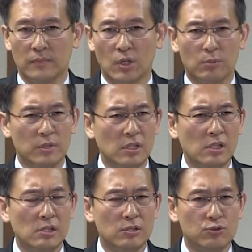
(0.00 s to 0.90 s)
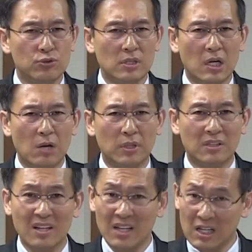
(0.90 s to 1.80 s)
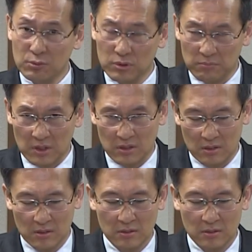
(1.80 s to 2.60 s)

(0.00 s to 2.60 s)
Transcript: 여러분, 일주일 가운데 딱 하루입니다.